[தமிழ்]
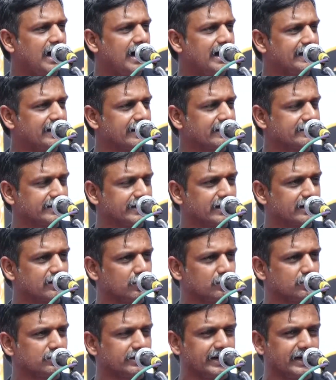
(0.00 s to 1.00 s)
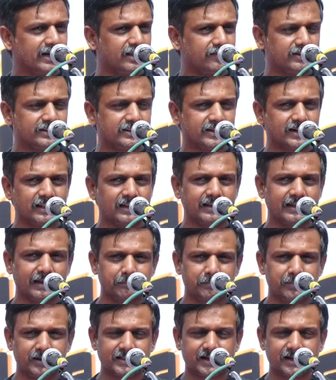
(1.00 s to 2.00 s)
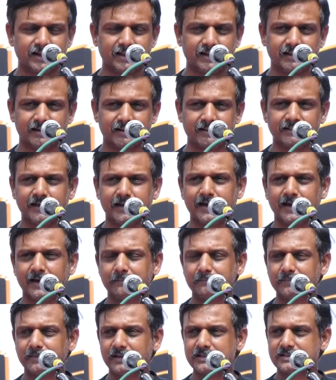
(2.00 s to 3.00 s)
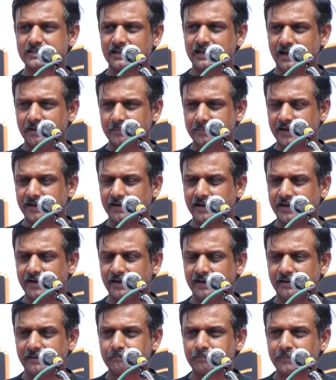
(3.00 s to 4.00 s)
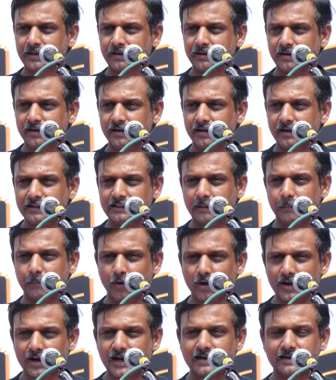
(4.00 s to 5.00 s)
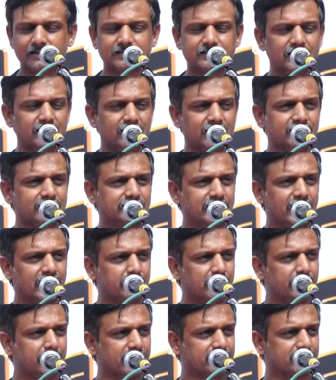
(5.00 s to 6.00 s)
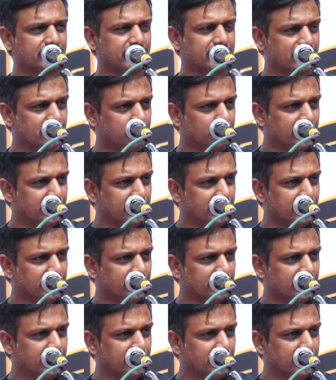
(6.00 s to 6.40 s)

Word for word: ஆயிரத்தி எட்நூத்தி எழுபதுகளில் எண்பதுகளில் இருந்து இஸ்லாமியரை இந்த போராட்டத்திலிருந்து தனிமைப்படுத்துகின்ற